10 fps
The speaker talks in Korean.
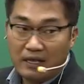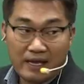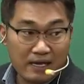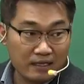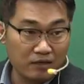
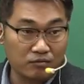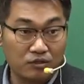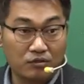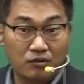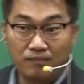내야 돼요,
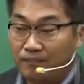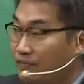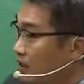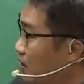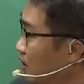무조건.
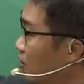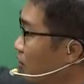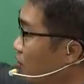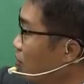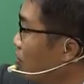
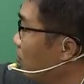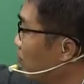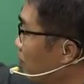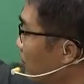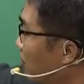결론을
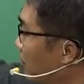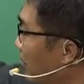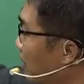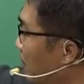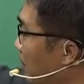무조건
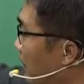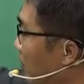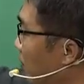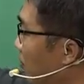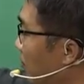내야 됩니다.
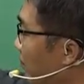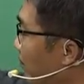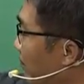결론.